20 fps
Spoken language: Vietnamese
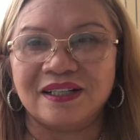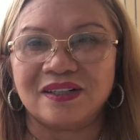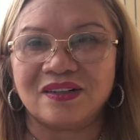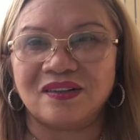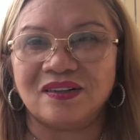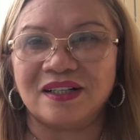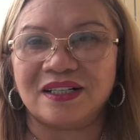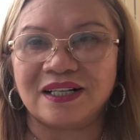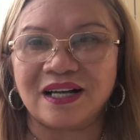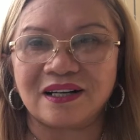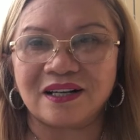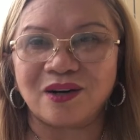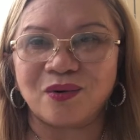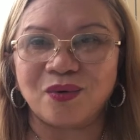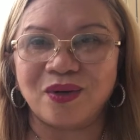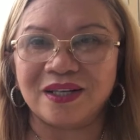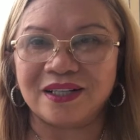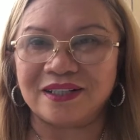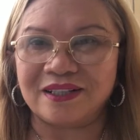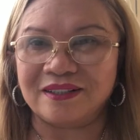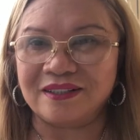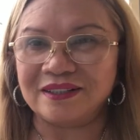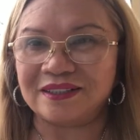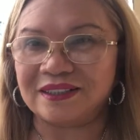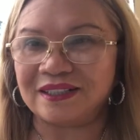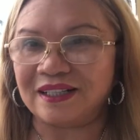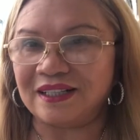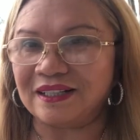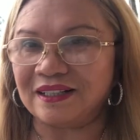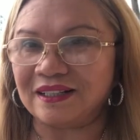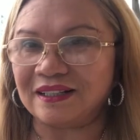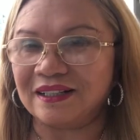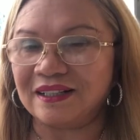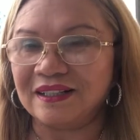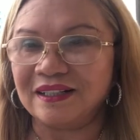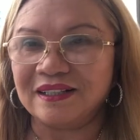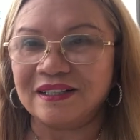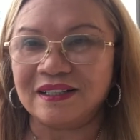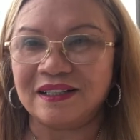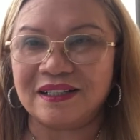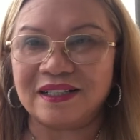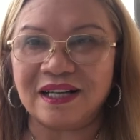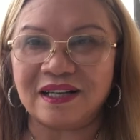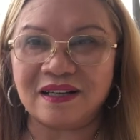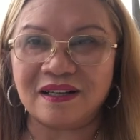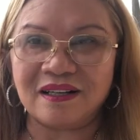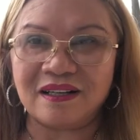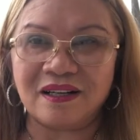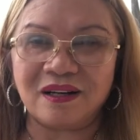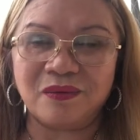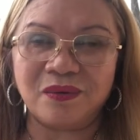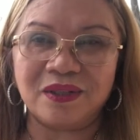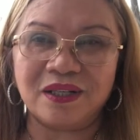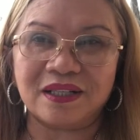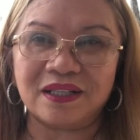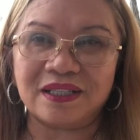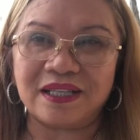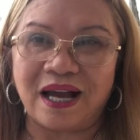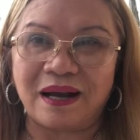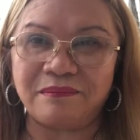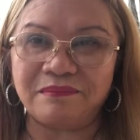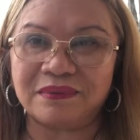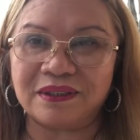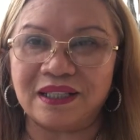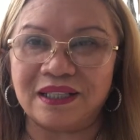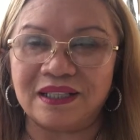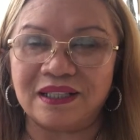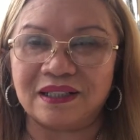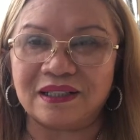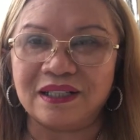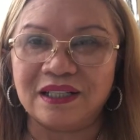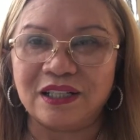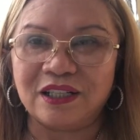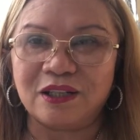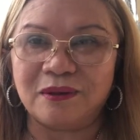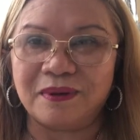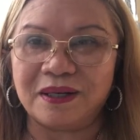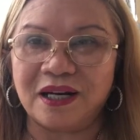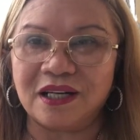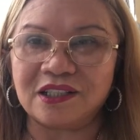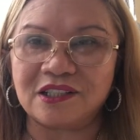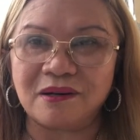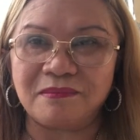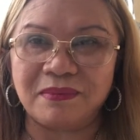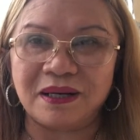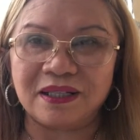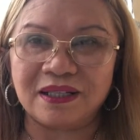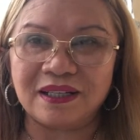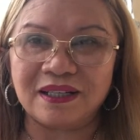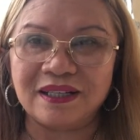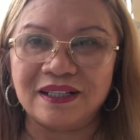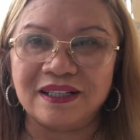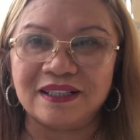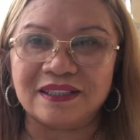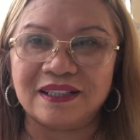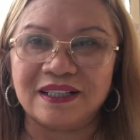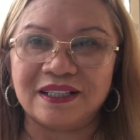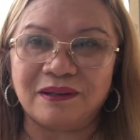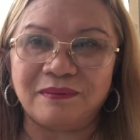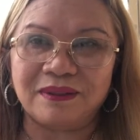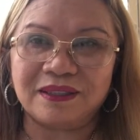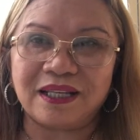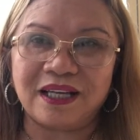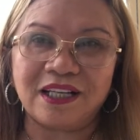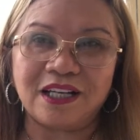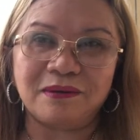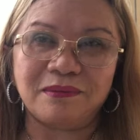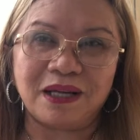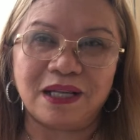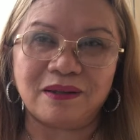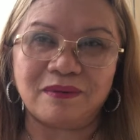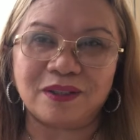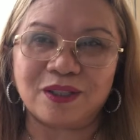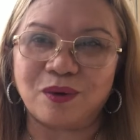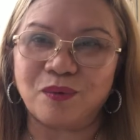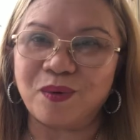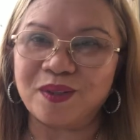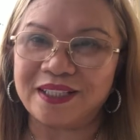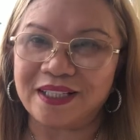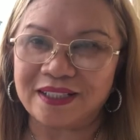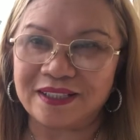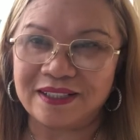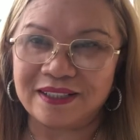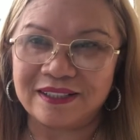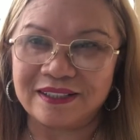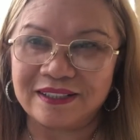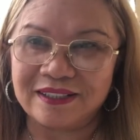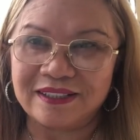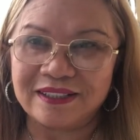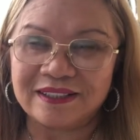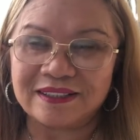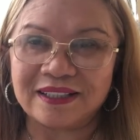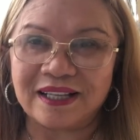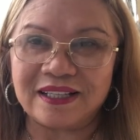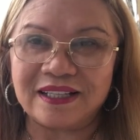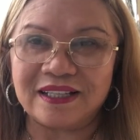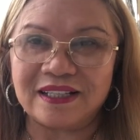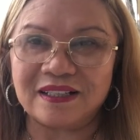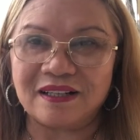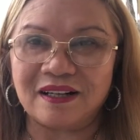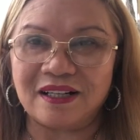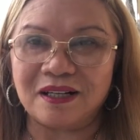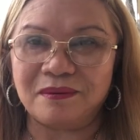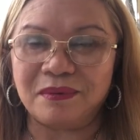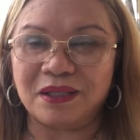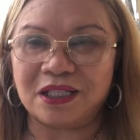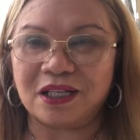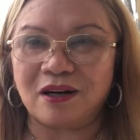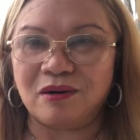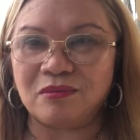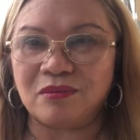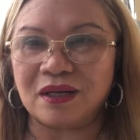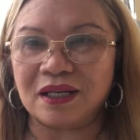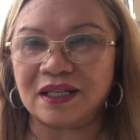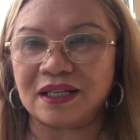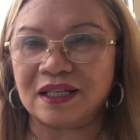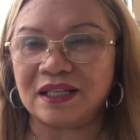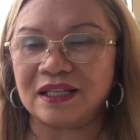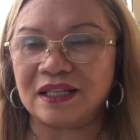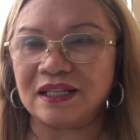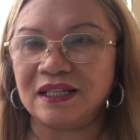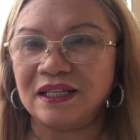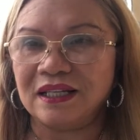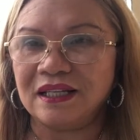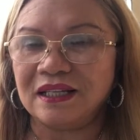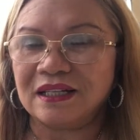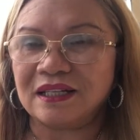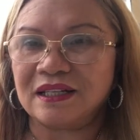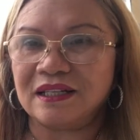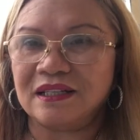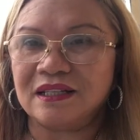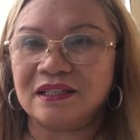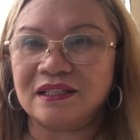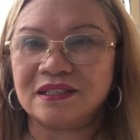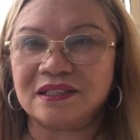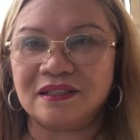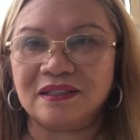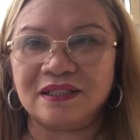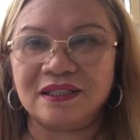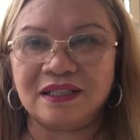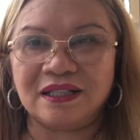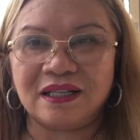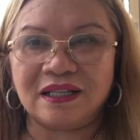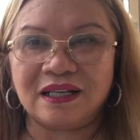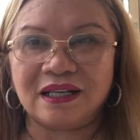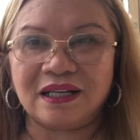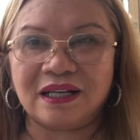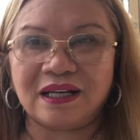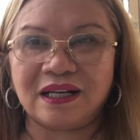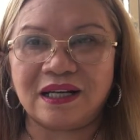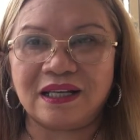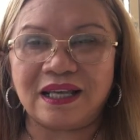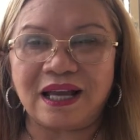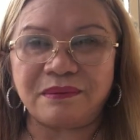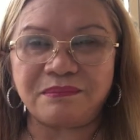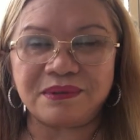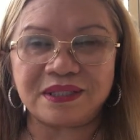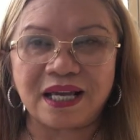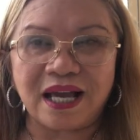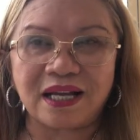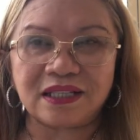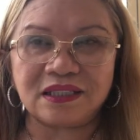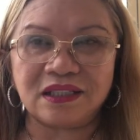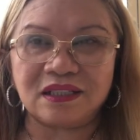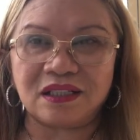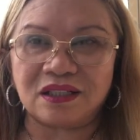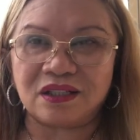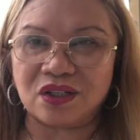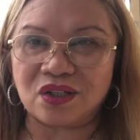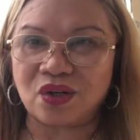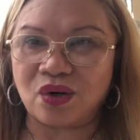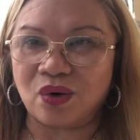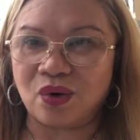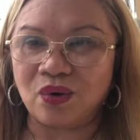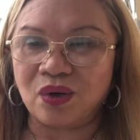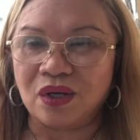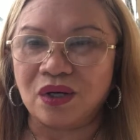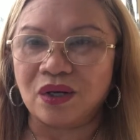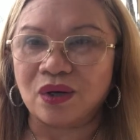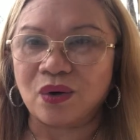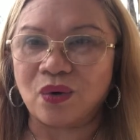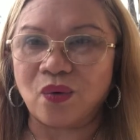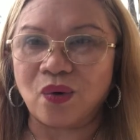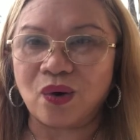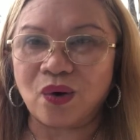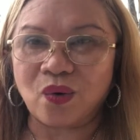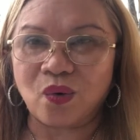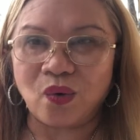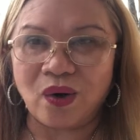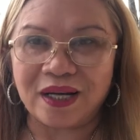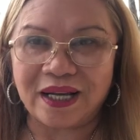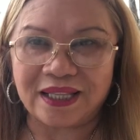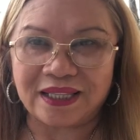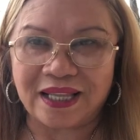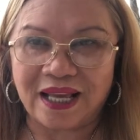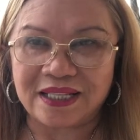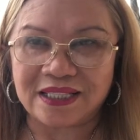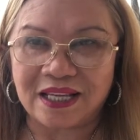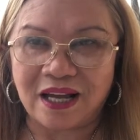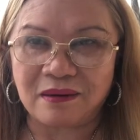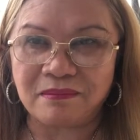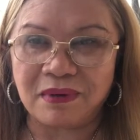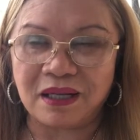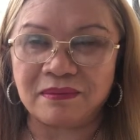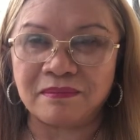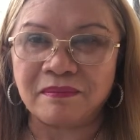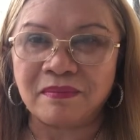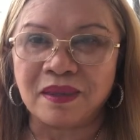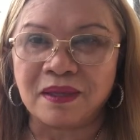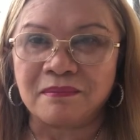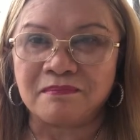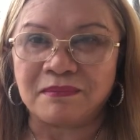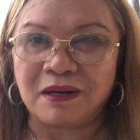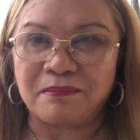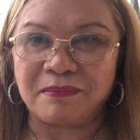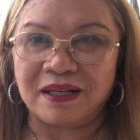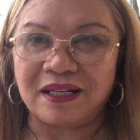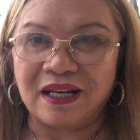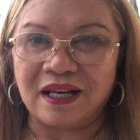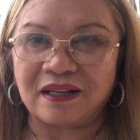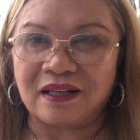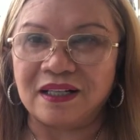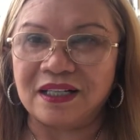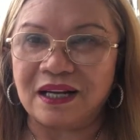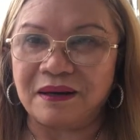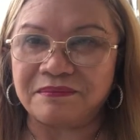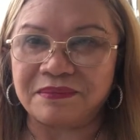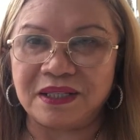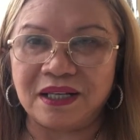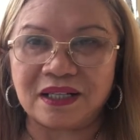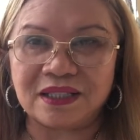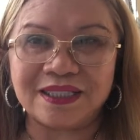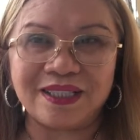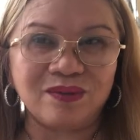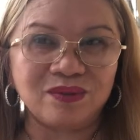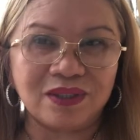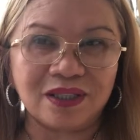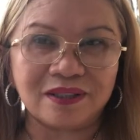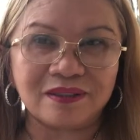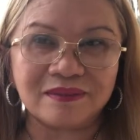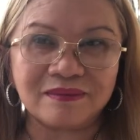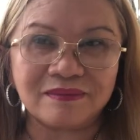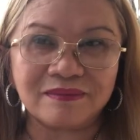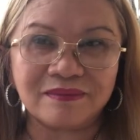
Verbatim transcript: rồi người khác có quyền giữ tiền người khác có quyền giảm tiền rồi gửi cho mình thì ngọc anh thấy là anh không có thích tại vì cái đó là mình không có cái cái cái, cái sự giám sát sự control của của tài sản mình mà mình là người làm việc nhiều nhất